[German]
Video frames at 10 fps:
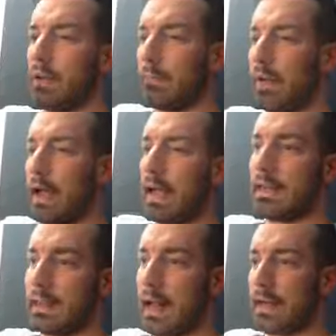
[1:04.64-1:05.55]
Topfschlagen,
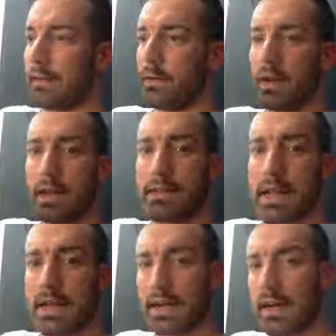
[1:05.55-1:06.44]
Händchen halten und den ganzen
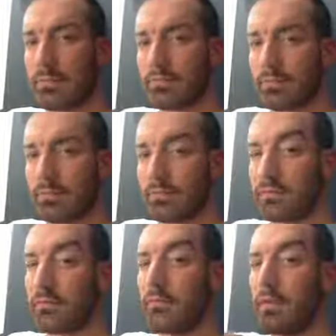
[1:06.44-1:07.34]
anderen Kram,
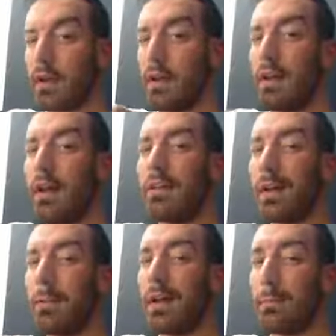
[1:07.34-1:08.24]

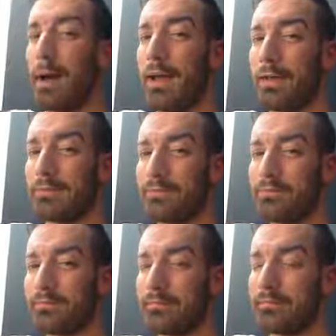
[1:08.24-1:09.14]
dann beginnt meine.
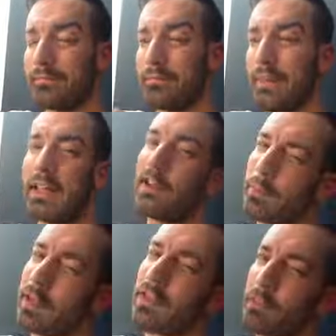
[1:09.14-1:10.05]
In
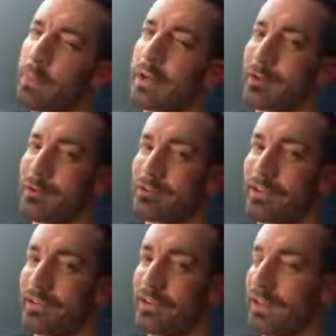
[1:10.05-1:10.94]
Kombination mit den Jungs
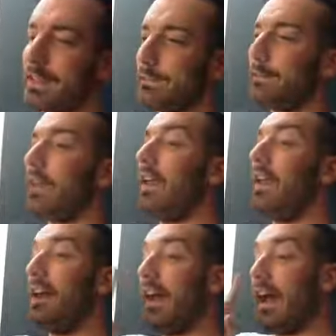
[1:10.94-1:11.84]
natürlich.
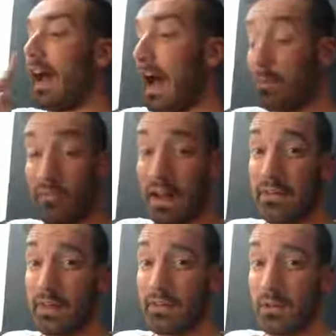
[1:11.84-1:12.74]
Ab
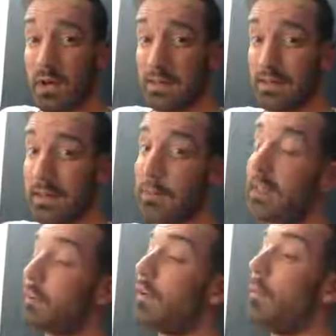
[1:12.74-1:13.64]
22 Uhr heißt es nämlich
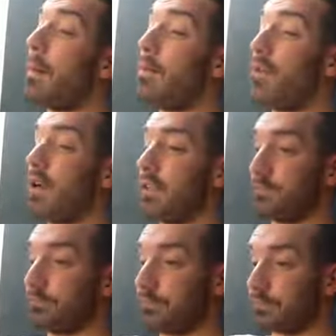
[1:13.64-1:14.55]
im Club Hamburg,
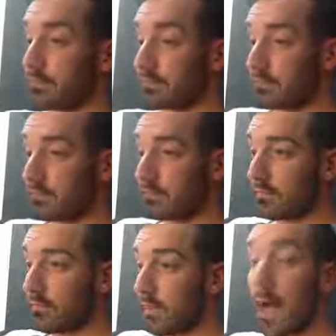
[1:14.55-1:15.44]

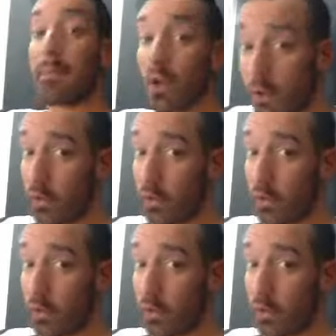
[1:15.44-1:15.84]
am 9.